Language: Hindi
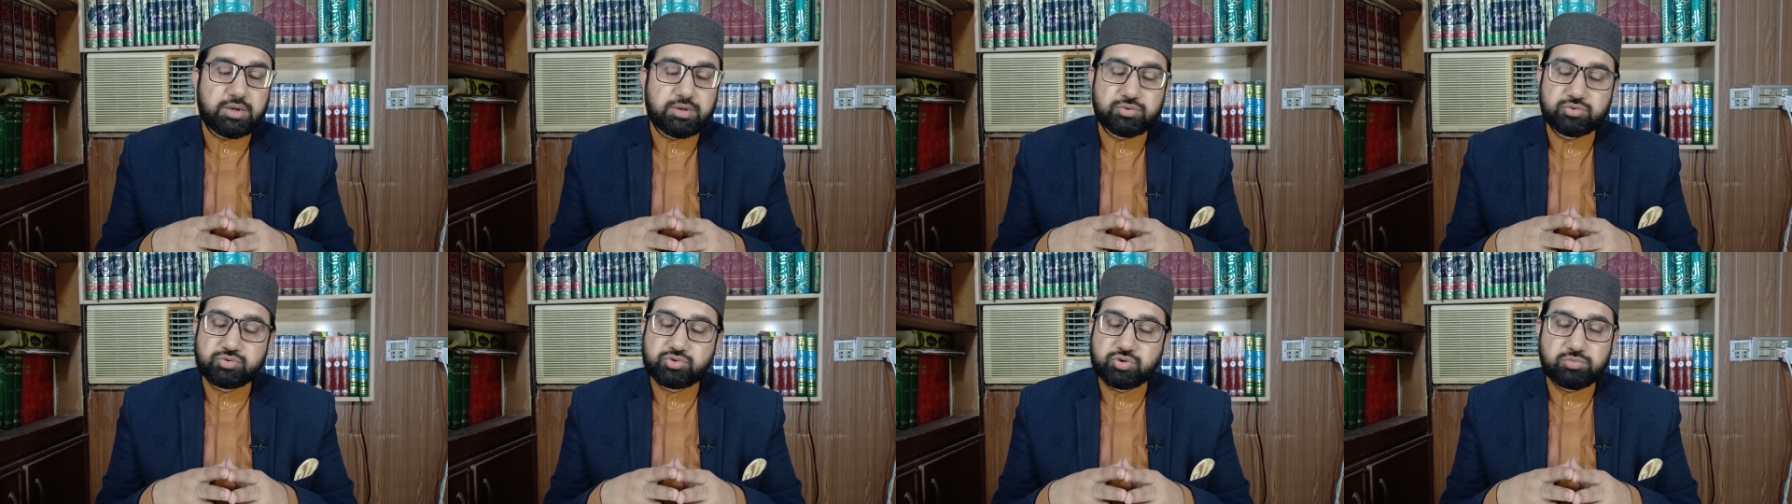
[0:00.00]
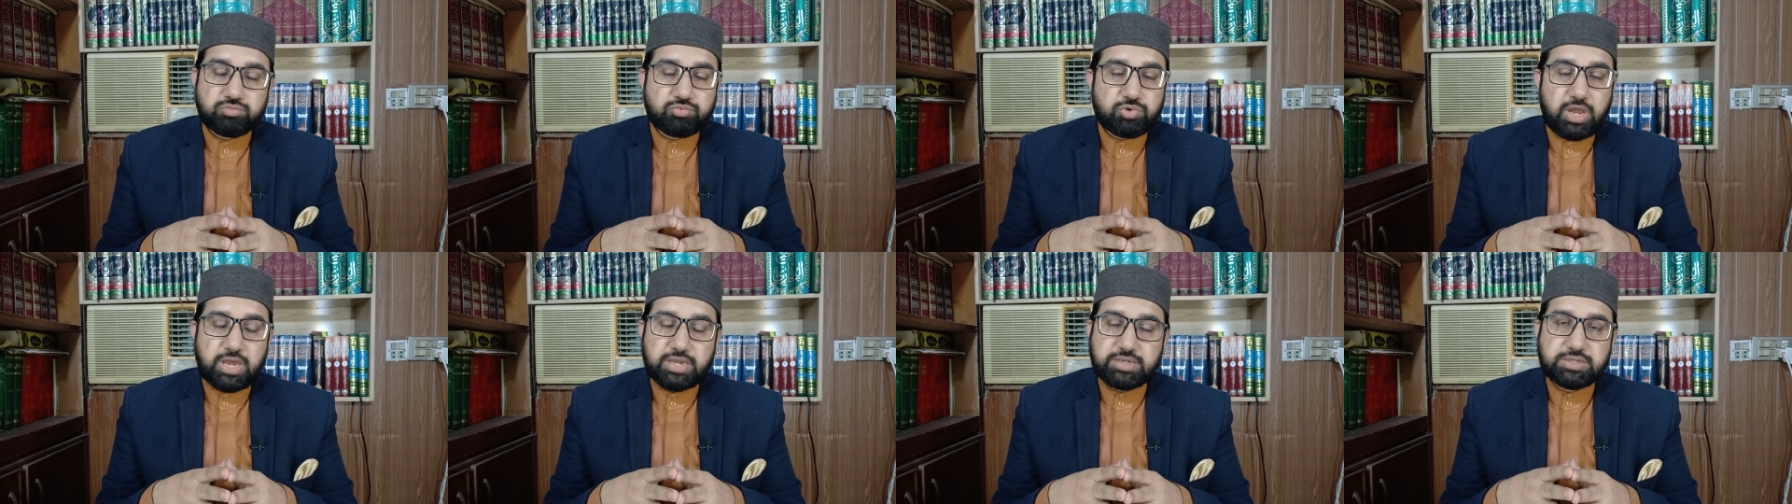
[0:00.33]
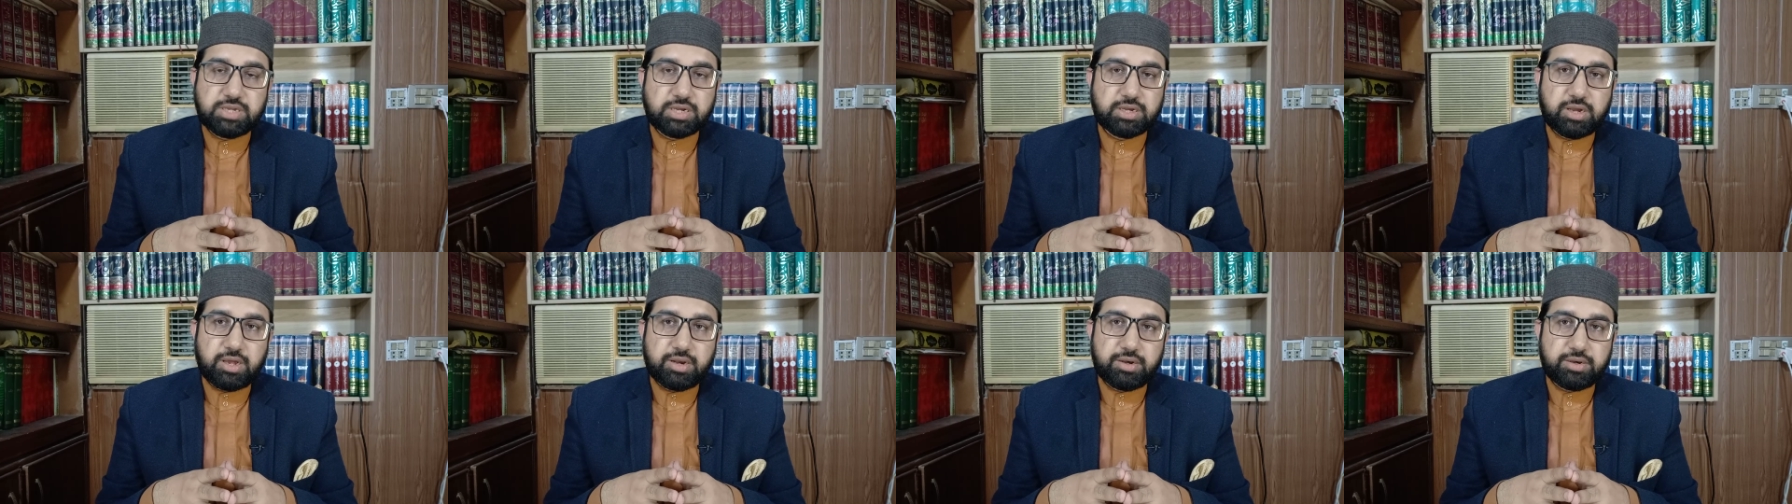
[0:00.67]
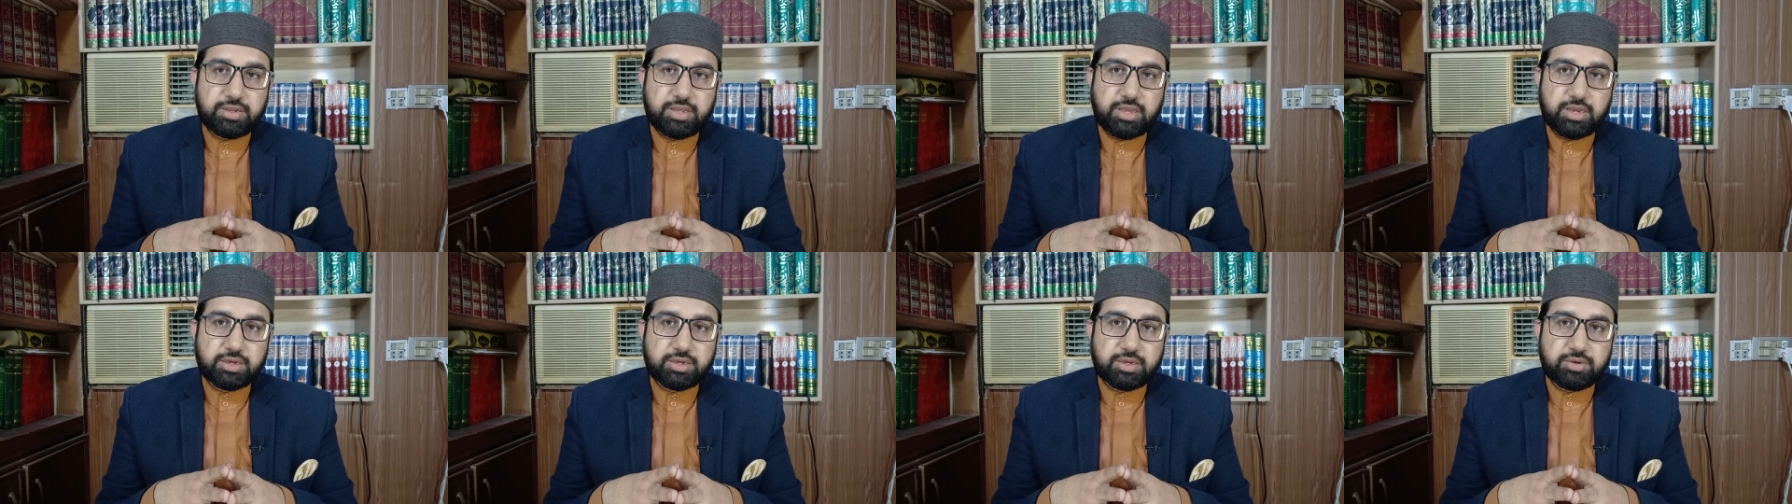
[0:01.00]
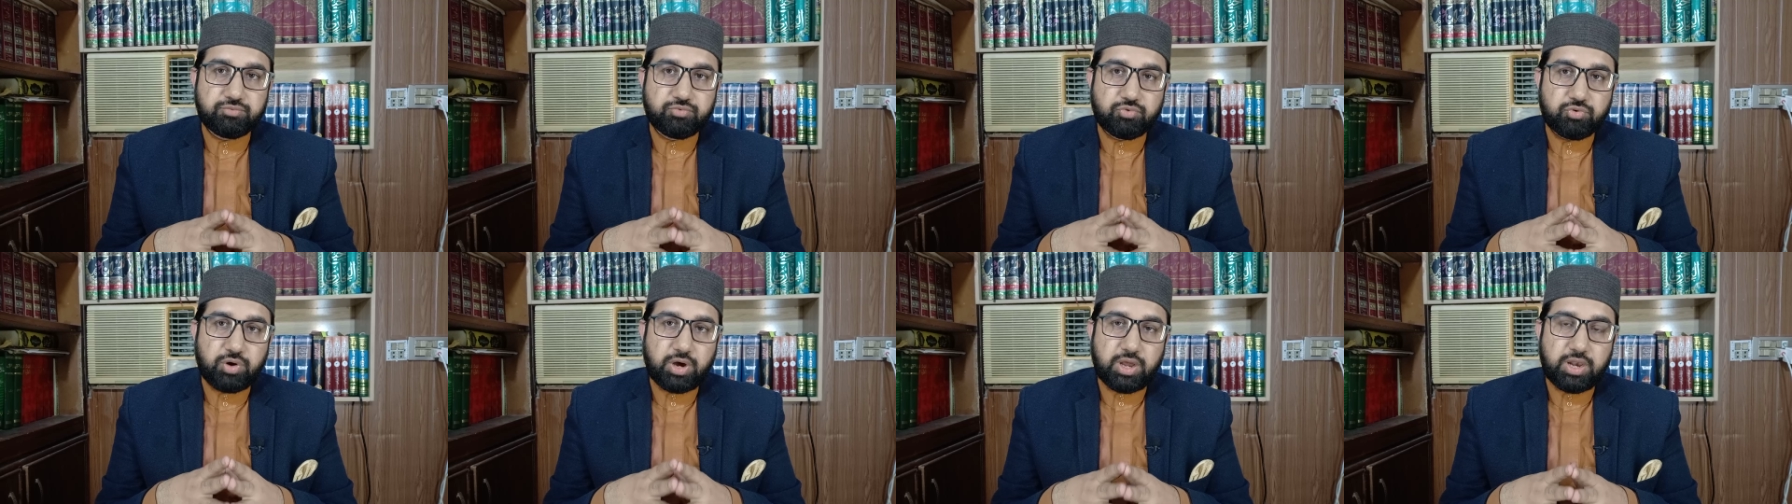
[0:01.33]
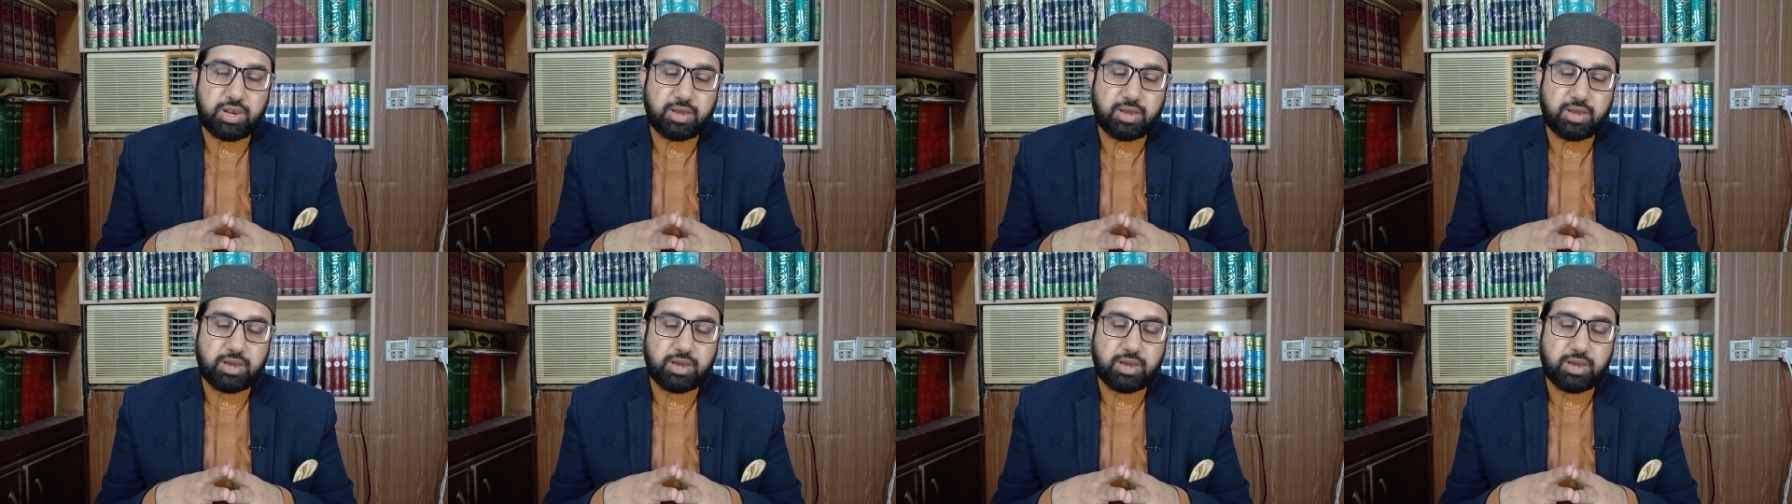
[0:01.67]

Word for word: उसको मुलाहजा कर रहे हैं कि वो